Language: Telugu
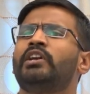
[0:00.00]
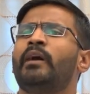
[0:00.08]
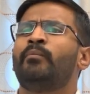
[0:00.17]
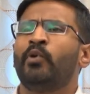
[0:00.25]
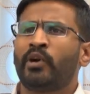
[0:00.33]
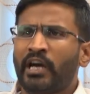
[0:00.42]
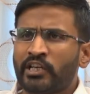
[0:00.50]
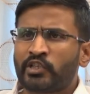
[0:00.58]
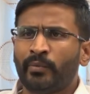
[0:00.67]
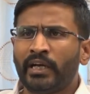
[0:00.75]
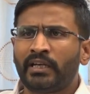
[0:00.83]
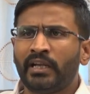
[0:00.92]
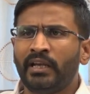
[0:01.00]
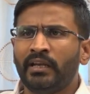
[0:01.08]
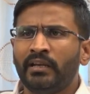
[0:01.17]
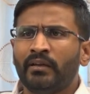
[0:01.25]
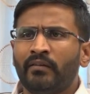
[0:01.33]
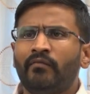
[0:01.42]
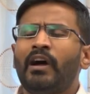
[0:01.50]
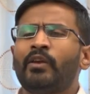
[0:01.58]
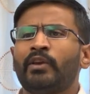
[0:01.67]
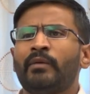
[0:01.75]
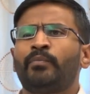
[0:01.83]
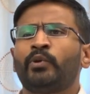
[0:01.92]
డబ్బు ఖర్చు పెట్టి
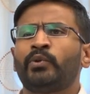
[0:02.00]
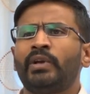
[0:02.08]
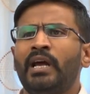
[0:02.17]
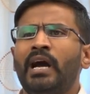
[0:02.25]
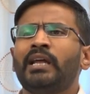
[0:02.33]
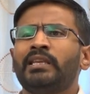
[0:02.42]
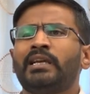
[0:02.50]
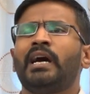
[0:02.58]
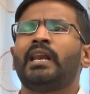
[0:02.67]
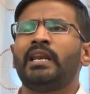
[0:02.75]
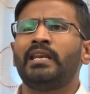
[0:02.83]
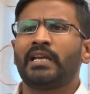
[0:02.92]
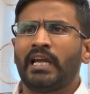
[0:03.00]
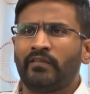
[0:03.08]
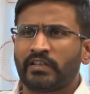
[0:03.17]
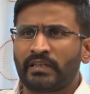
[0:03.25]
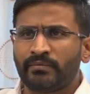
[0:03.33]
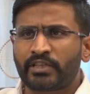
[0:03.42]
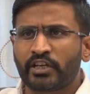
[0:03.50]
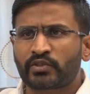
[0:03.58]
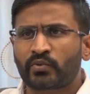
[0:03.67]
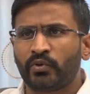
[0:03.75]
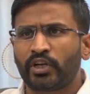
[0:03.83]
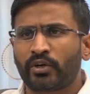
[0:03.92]
వాళ్ళు రేపు పొద్దున అధికారాన్ని కైవసం
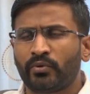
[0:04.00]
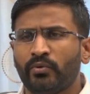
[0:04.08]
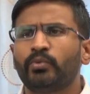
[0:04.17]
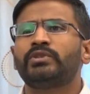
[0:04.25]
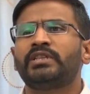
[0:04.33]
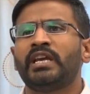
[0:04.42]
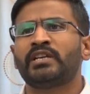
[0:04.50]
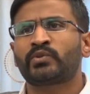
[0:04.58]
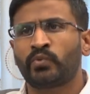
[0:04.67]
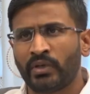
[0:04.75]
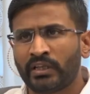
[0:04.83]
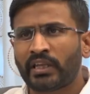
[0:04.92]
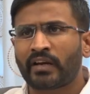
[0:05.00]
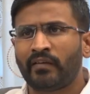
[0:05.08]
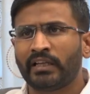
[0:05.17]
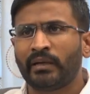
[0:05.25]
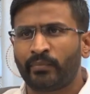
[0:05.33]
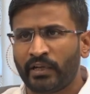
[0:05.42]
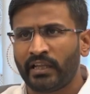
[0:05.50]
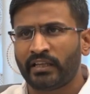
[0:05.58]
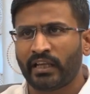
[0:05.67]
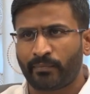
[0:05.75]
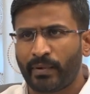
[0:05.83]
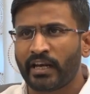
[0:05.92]
చేసుకుంటారు చేసుకున్న తర్వాత ఇప్పుడు
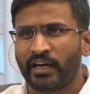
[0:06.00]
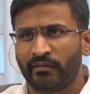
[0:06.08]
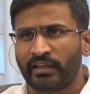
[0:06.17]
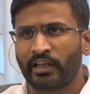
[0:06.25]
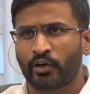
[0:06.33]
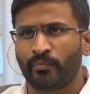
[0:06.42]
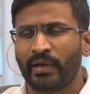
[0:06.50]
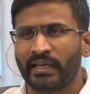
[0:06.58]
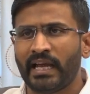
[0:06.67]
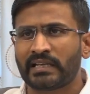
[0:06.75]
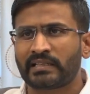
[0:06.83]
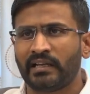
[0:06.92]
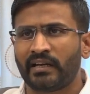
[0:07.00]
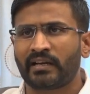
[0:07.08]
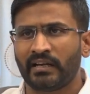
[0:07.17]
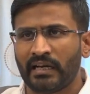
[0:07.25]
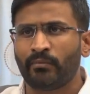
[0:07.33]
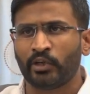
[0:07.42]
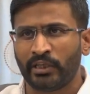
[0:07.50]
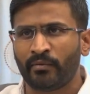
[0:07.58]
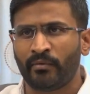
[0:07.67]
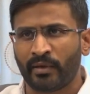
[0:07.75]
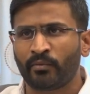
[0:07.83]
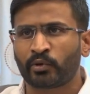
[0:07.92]
ఏదైతే పన్నెండు వందల రూపాయలు గ్యాస్ సిలిండర్ లభో
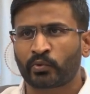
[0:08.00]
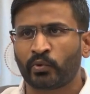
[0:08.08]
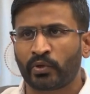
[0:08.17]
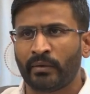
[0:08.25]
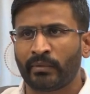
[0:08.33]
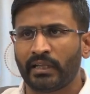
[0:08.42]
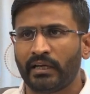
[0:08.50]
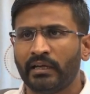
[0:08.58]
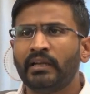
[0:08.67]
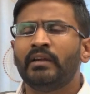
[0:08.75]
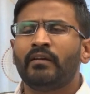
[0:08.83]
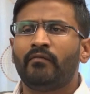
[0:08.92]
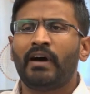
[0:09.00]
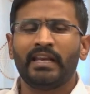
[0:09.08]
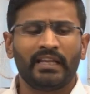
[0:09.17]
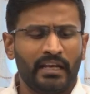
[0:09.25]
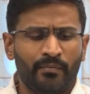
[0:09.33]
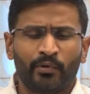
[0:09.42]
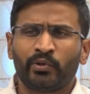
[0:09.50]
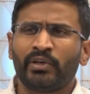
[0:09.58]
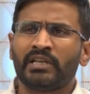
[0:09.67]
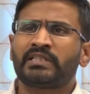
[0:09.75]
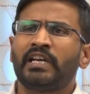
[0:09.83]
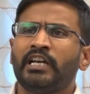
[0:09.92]
మనం మొత్తుకుంటున్నాం కదా వానికి రేపు
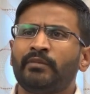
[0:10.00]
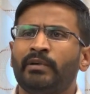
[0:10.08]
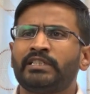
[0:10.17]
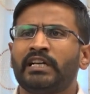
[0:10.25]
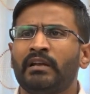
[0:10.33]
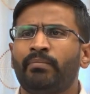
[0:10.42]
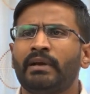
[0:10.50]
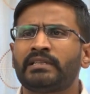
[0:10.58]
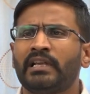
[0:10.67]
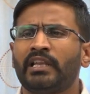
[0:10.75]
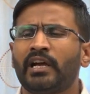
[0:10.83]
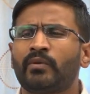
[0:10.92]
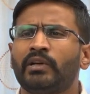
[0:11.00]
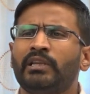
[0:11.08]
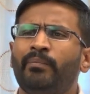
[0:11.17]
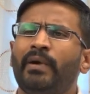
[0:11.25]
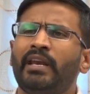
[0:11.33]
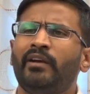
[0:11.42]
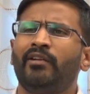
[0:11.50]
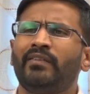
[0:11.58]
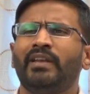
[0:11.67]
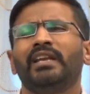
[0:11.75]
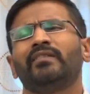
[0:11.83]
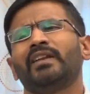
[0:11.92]
పొద్దున్న స్టేట్ బడ్జెట్ లో పైసలు తక్కువ అయితే పన్నెండు
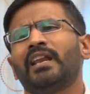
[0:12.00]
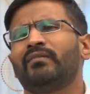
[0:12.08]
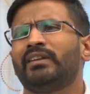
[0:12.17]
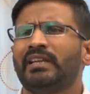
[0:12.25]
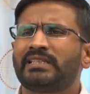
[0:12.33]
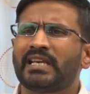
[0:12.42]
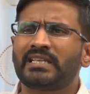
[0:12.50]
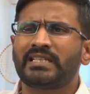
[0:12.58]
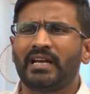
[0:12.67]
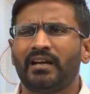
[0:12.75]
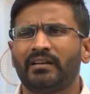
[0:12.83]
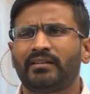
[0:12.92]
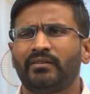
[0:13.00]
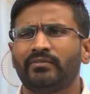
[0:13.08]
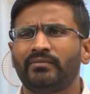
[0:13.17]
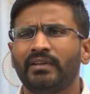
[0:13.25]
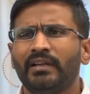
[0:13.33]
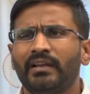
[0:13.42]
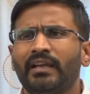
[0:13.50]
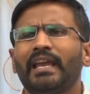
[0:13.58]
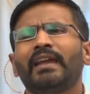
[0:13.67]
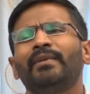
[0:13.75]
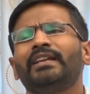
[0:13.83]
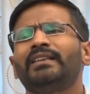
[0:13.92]
వందలు ఇరవై నాలుగు వందలు చేసి అని అంటాడు
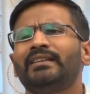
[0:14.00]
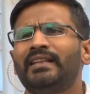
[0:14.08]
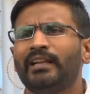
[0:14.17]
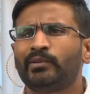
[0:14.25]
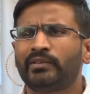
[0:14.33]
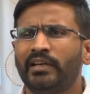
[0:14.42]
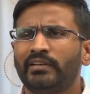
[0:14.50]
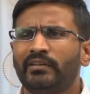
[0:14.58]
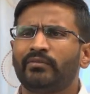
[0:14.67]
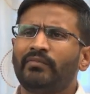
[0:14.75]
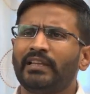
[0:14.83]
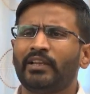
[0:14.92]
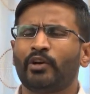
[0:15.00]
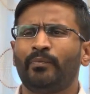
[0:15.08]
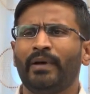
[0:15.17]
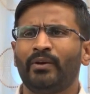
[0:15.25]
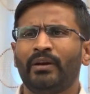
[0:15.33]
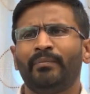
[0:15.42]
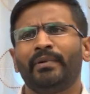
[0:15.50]
ఏమైతే దాంతో అంటాడు వంద రూపాయలు ఉన్న